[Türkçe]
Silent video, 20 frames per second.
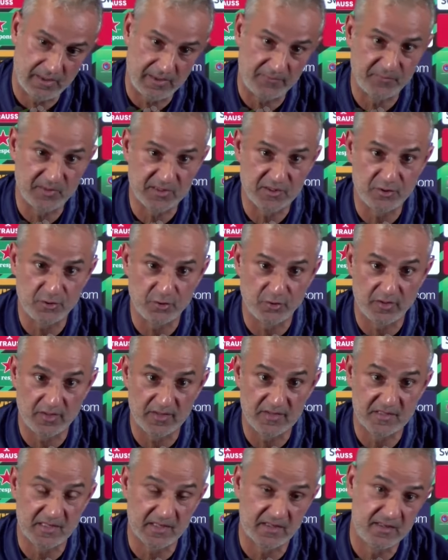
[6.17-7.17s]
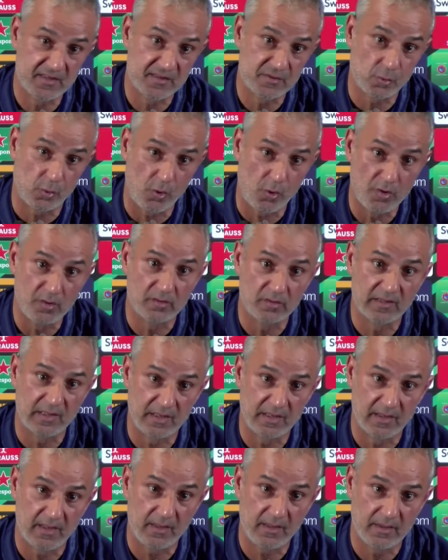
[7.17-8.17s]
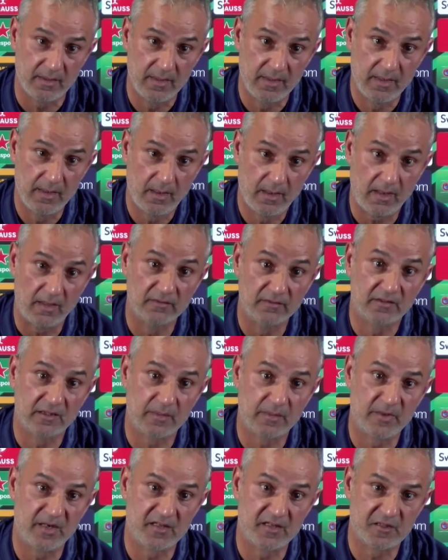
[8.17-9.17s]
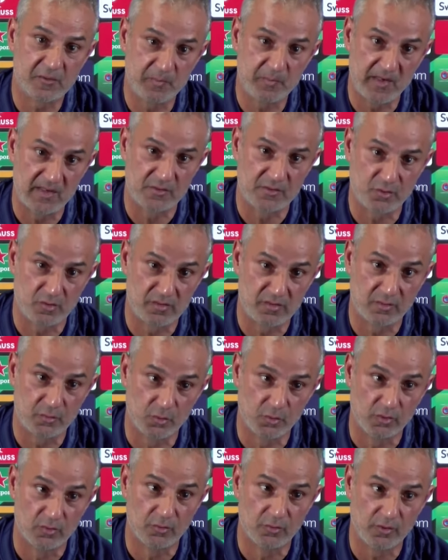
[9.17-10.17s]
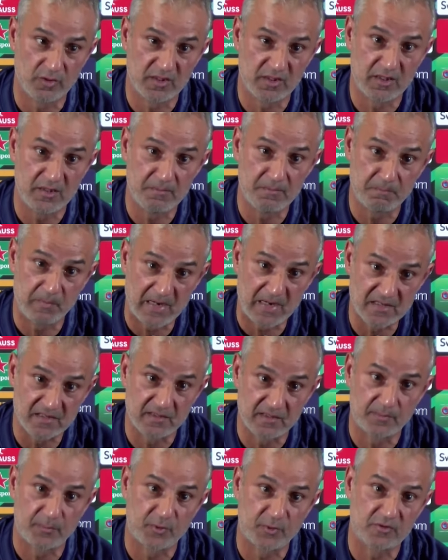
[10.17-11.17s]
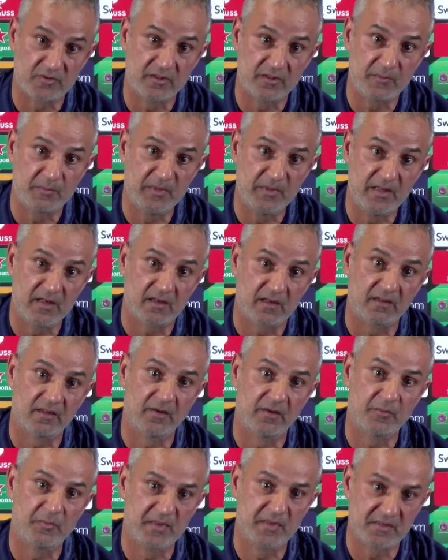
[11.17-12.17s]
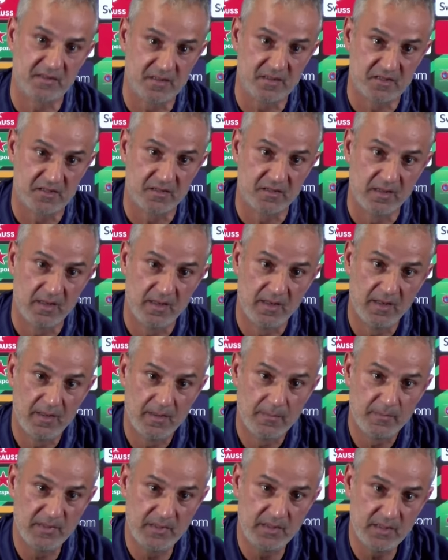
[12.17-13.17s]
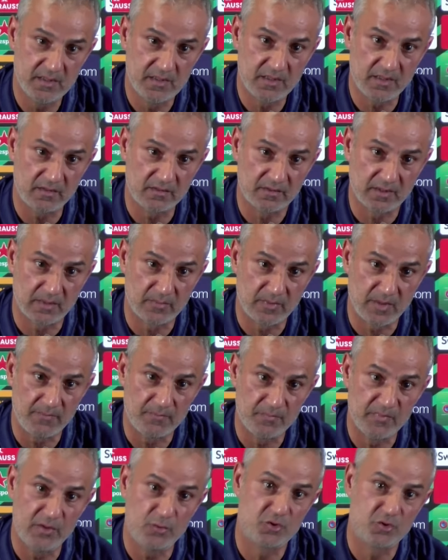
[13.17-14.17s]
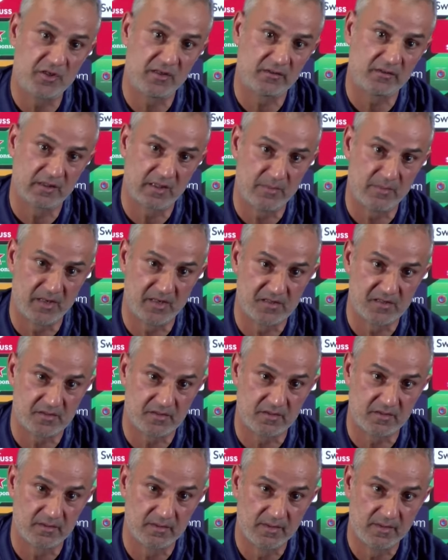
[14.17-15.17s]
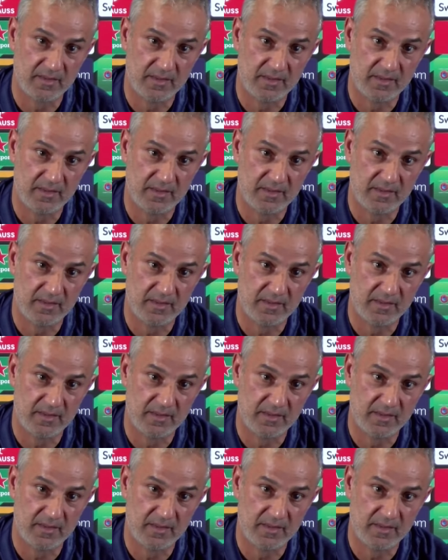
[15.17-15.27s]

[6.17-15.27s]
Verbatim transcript: haftasına göre 8-10 tane antrenmana çıkmak zorunda dolu dolu ki maç temposunun ritmini yakalayabilmesi için. Biri iki antrenman, biri üç antrenmana çıktı.